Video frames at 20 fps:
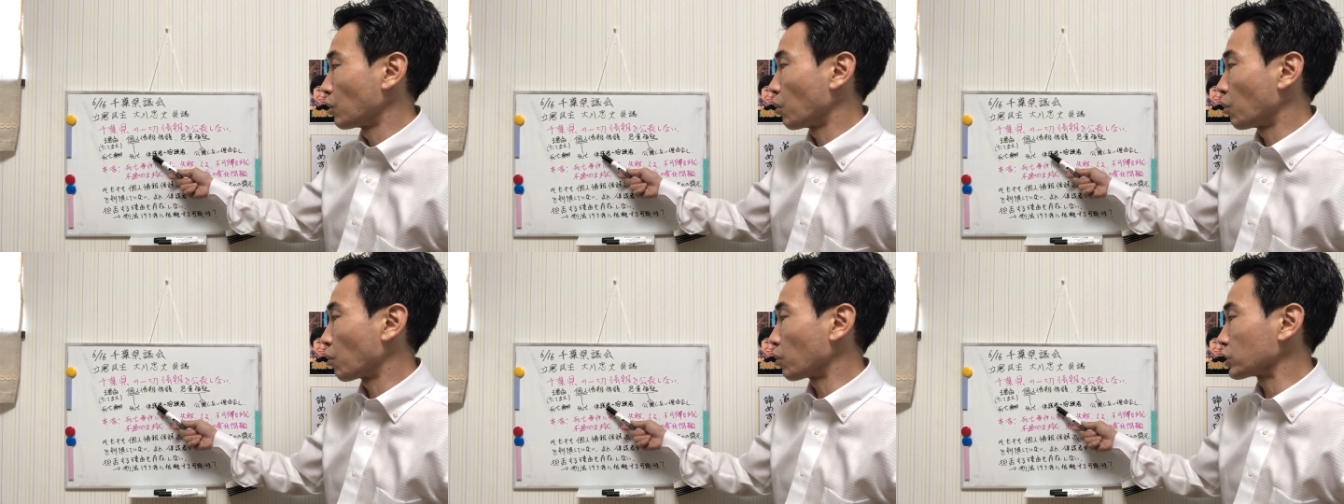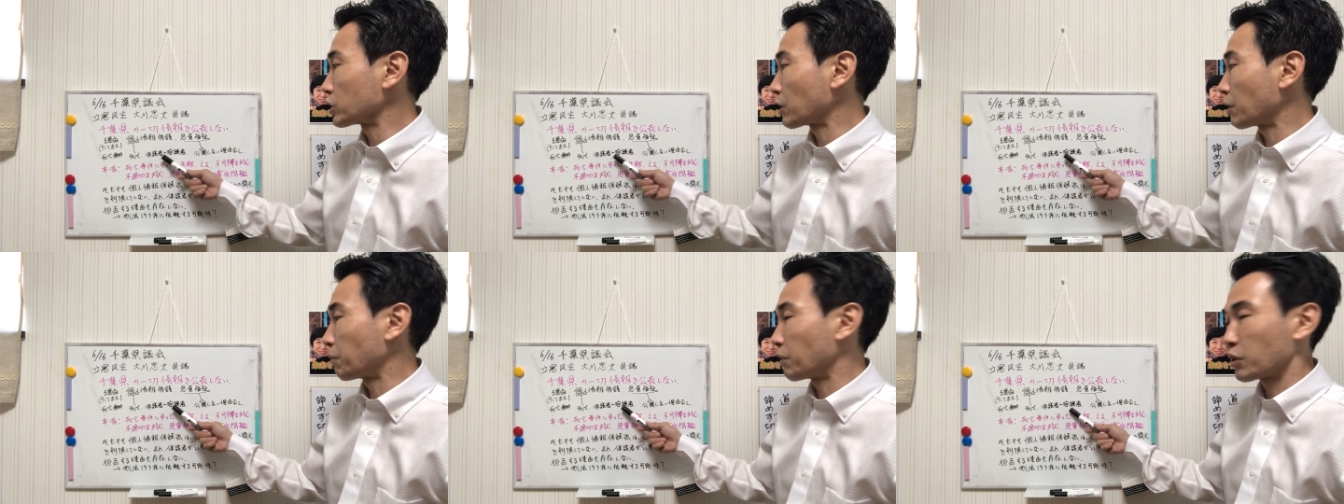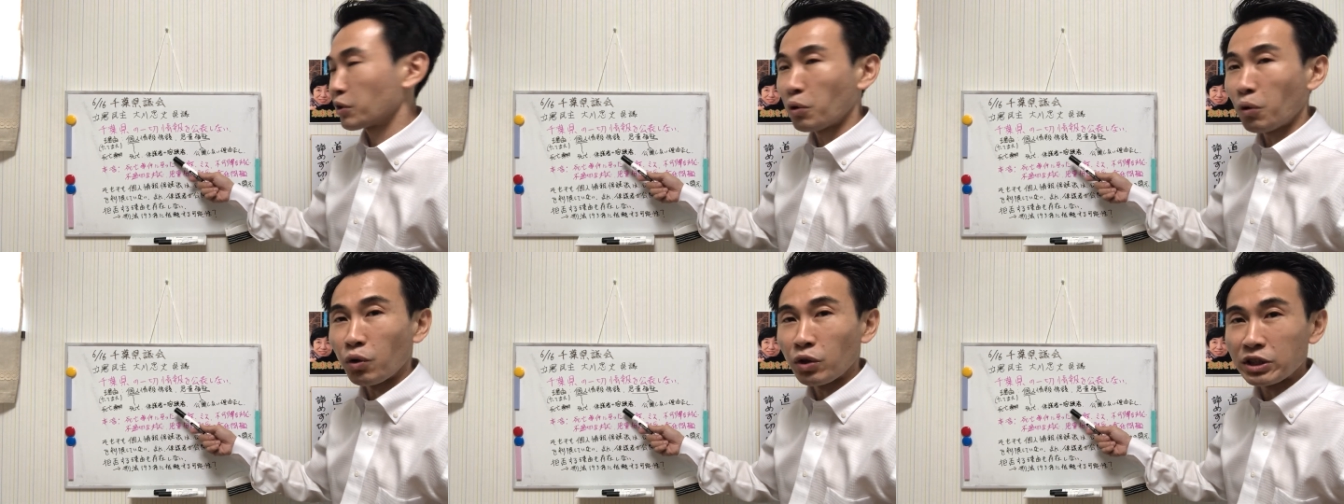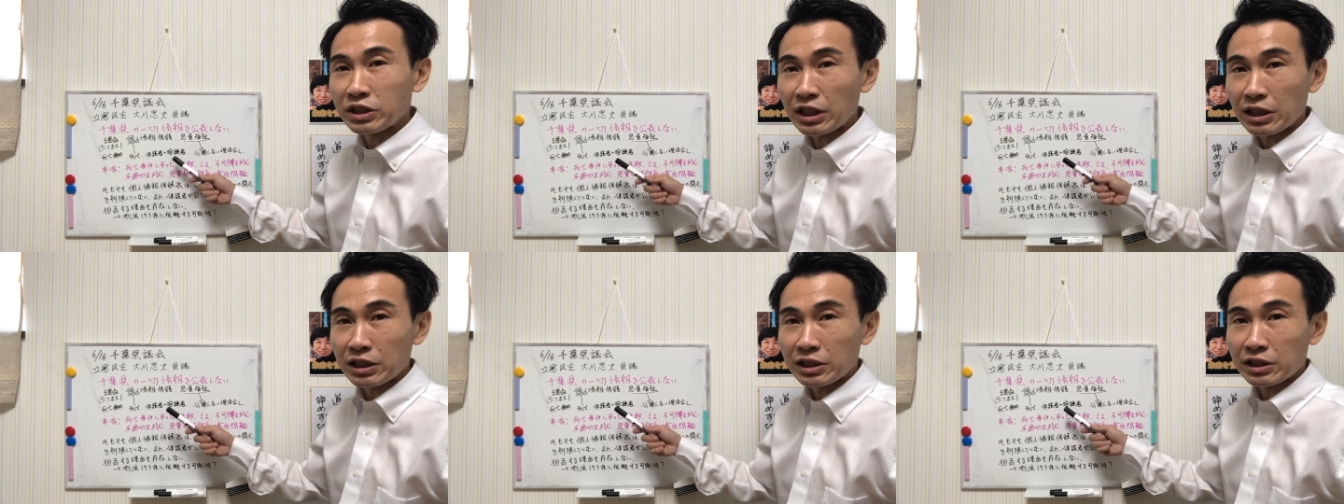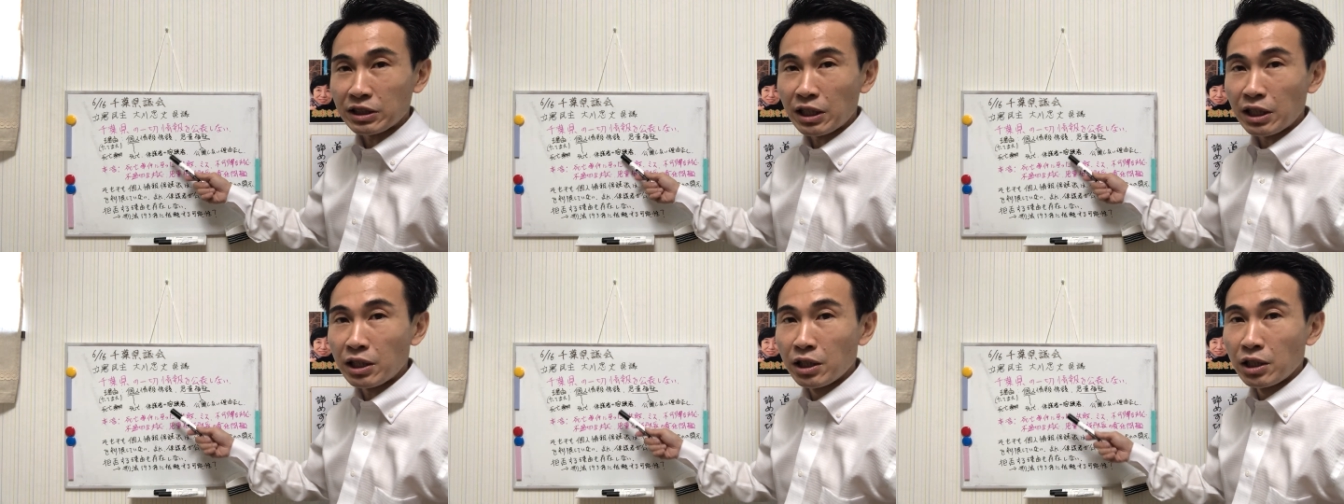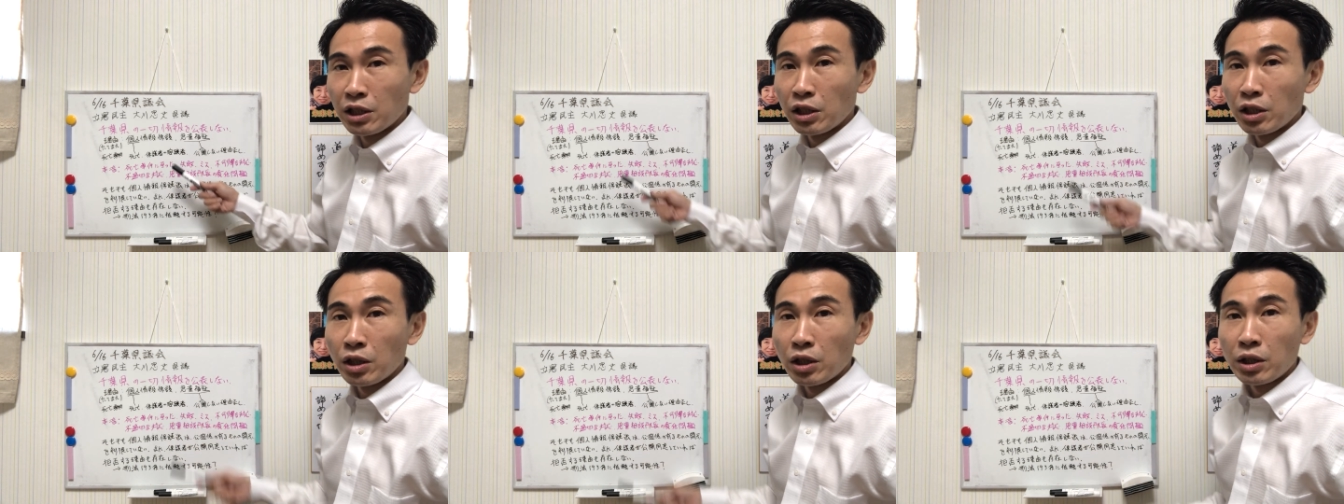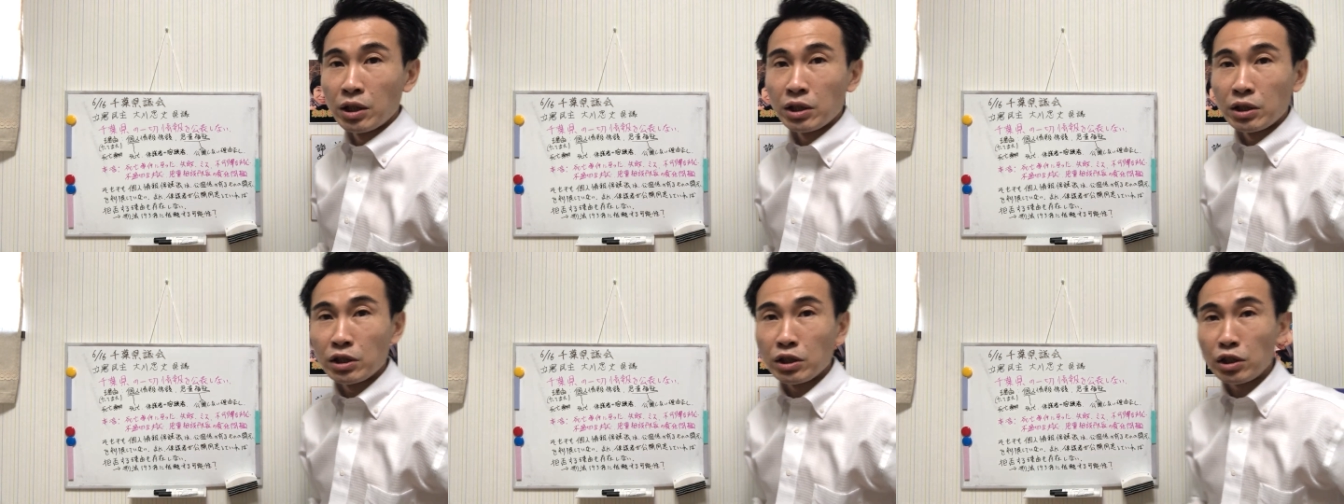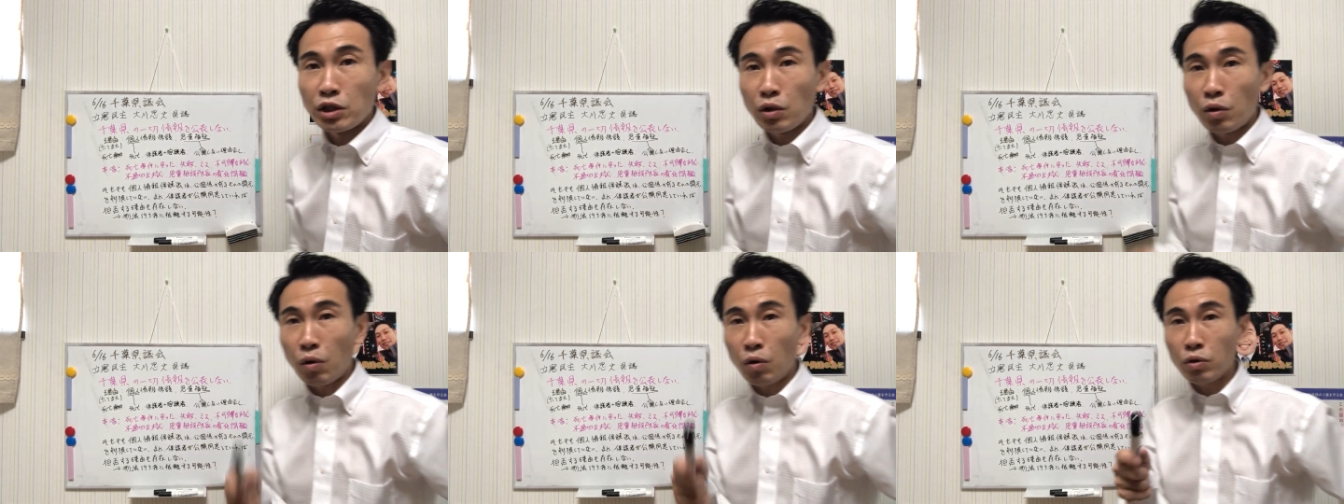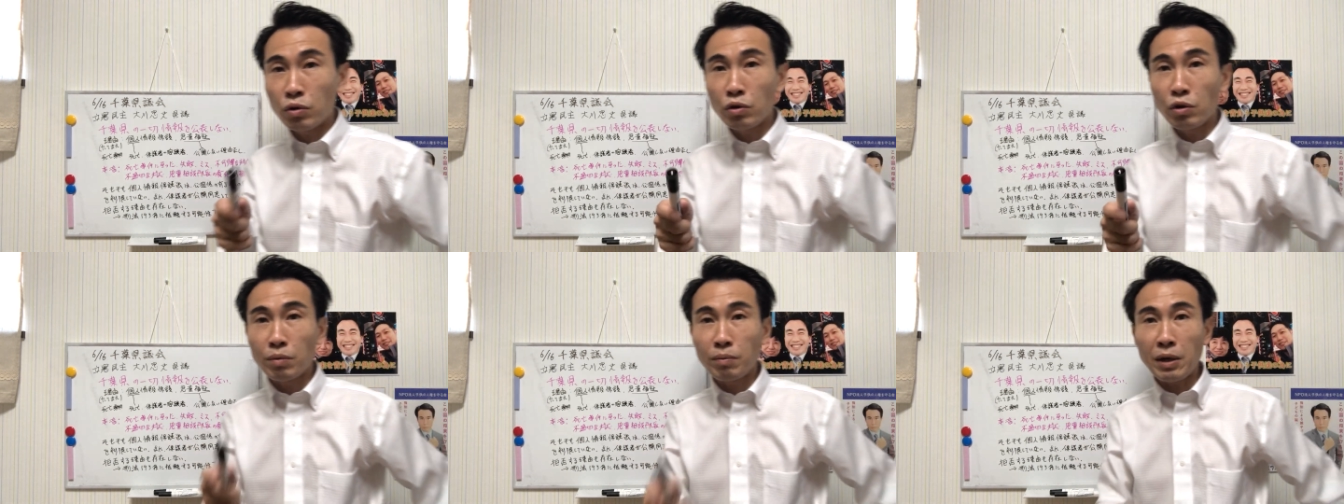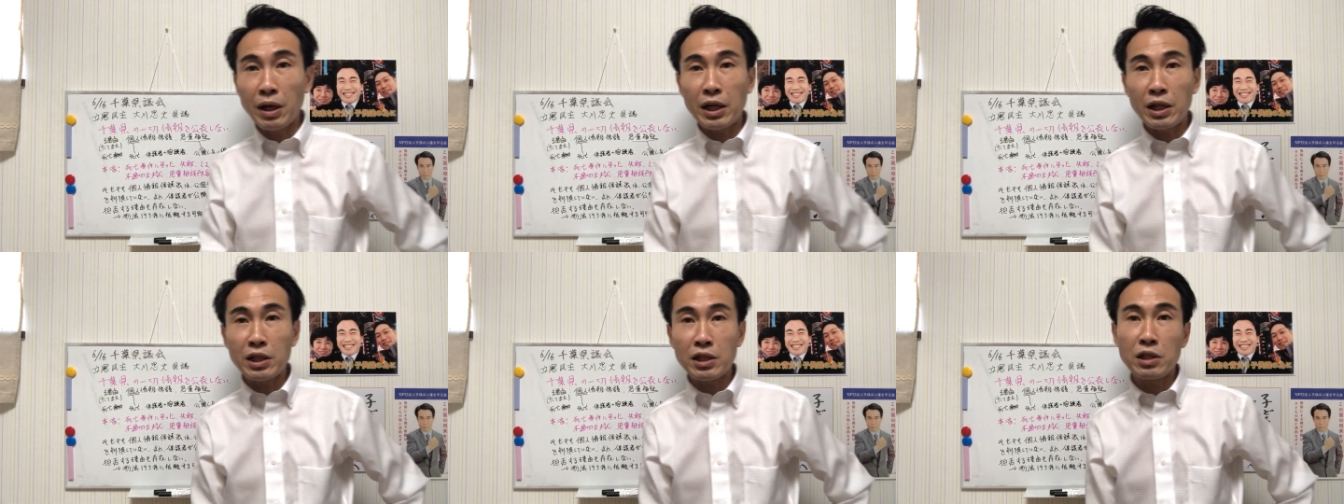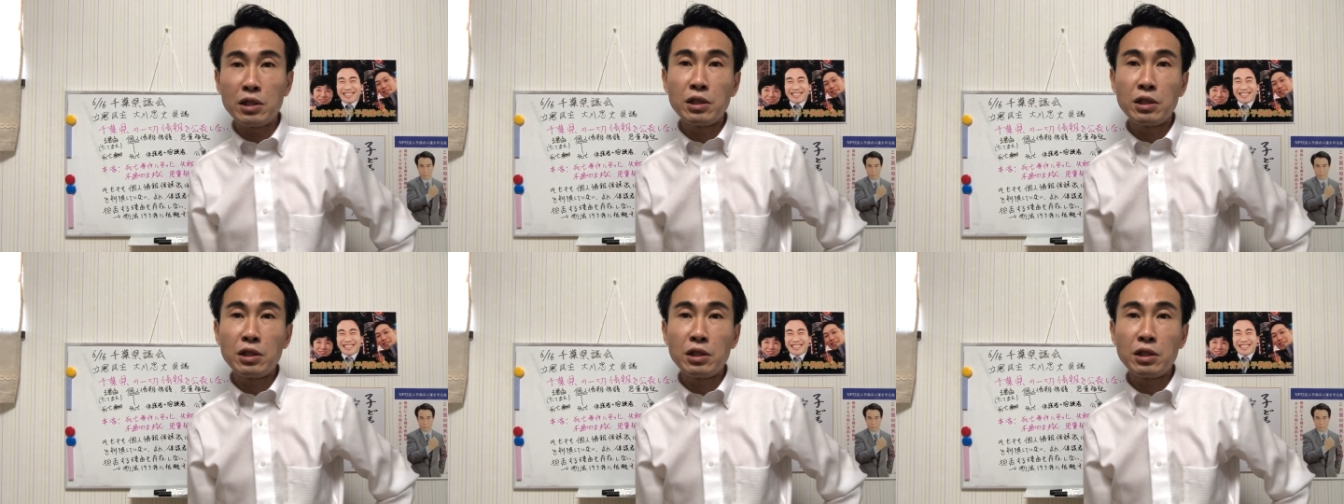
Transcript: 保護者はま容疑者ですね日本の場合